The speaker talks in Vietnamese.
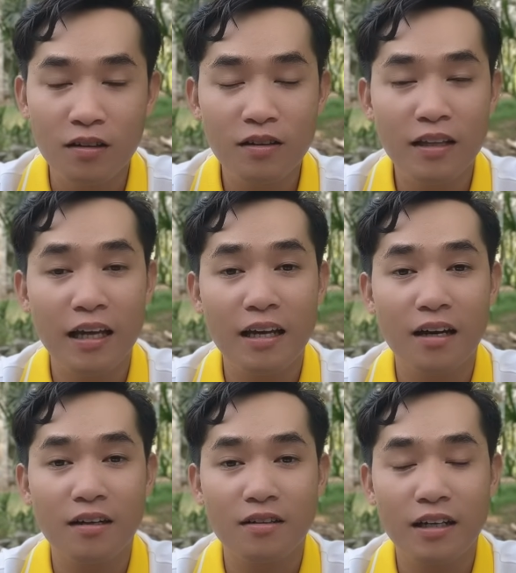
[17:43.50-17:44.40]
trước khi
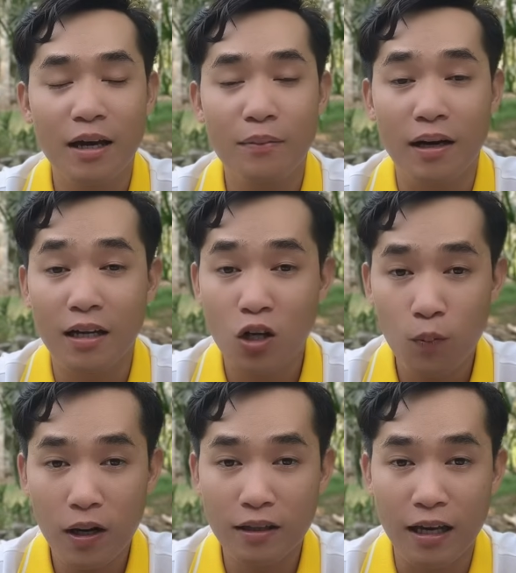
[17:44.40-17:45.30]
trước khi mà kết
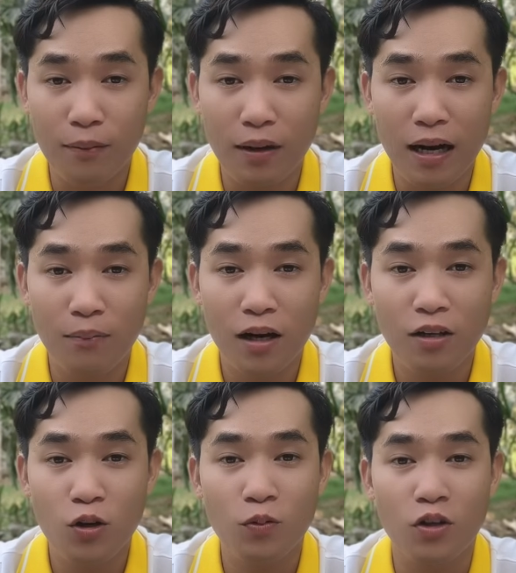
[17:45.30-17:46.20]
thúc á, thì 15 mới
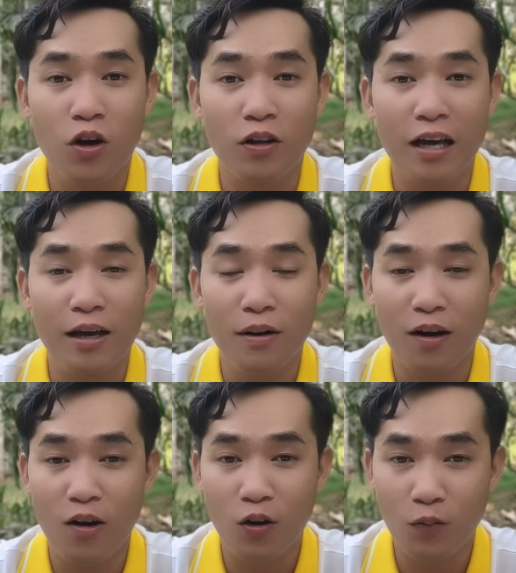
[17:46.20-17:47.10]
hết chúc cho toàn thể bà
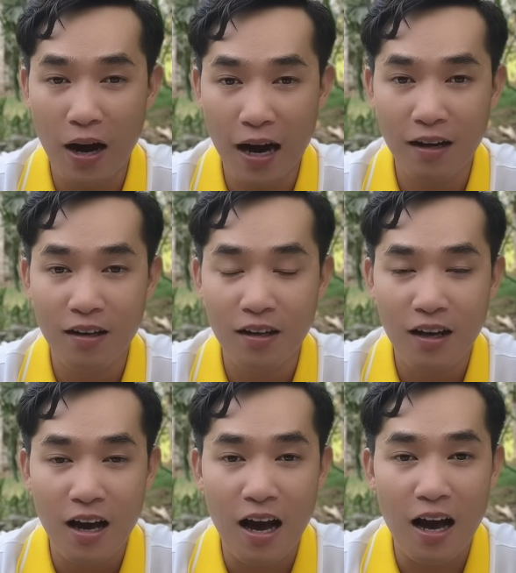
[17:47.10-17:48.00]
con cô bác
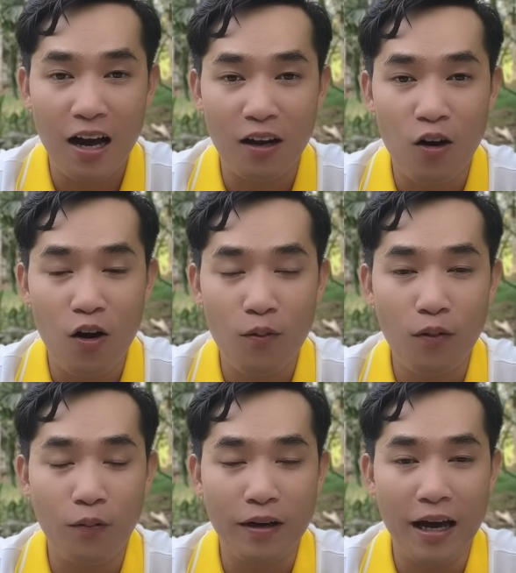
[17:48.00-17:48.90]
à, có
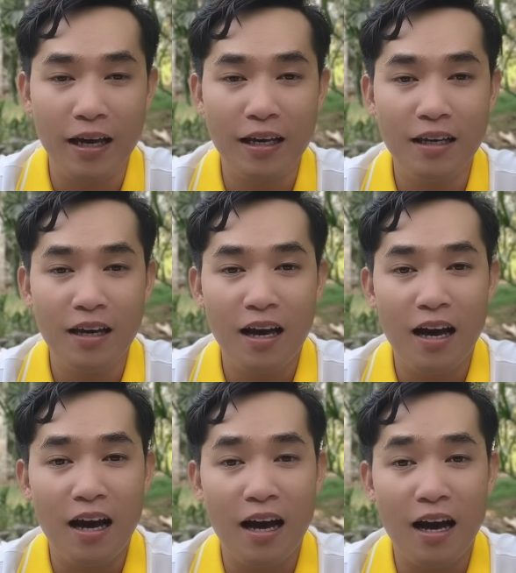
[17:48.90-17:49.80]
một cái
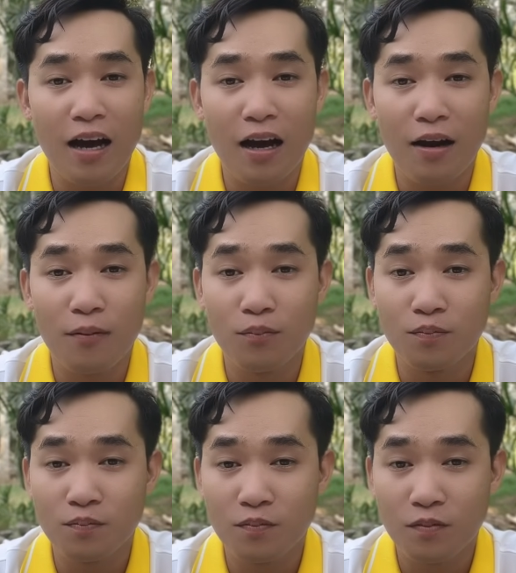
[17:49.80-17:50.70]
à,
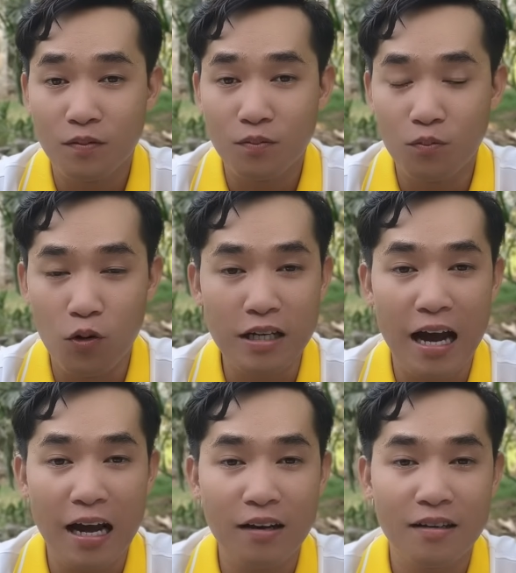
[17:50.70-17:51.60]
buổi
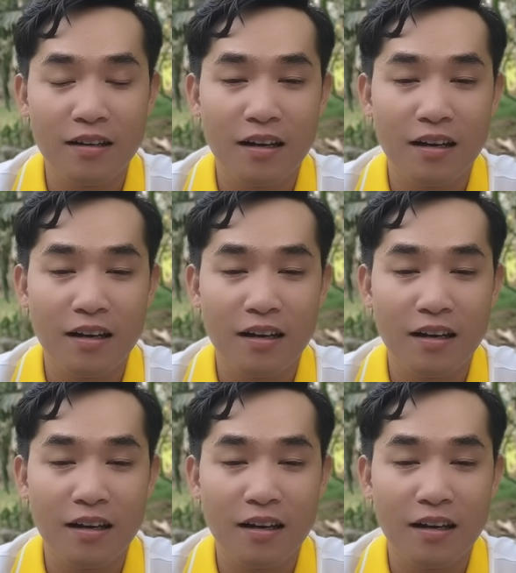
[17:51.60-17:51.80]
sáng